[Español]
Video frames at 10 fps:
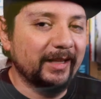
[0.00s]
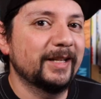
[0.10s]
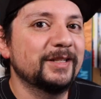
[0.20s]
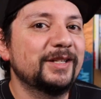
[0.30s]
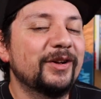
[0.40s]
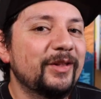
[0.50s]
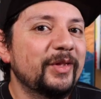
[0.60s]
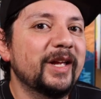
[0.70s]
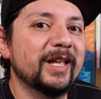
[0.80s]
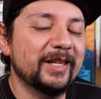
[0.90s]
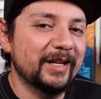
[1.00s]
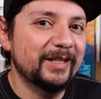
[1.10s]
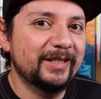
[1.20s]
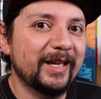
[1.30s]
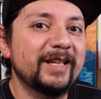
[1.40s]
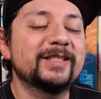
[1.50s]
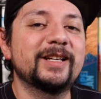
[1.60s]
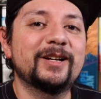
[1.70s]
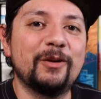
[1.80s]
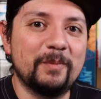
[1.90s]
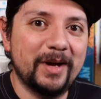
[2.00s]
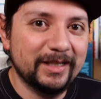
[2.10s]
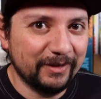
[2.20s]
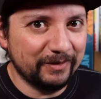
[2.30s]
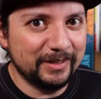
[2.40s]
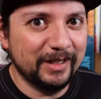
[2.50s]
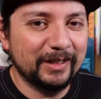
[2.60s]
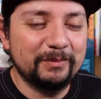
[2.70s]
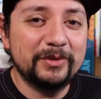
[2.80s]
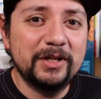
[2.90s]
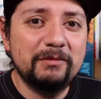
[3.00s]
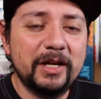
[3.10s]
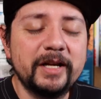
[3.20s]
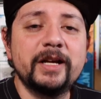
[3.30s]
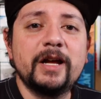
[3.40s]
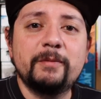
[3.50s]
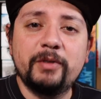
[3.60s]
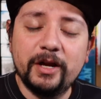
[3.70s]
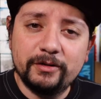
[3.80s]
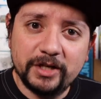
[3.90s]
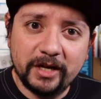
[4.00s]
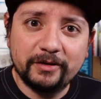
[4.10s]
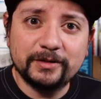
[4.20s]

la tensión de que tienes que ser lo más eficiente posible pero ya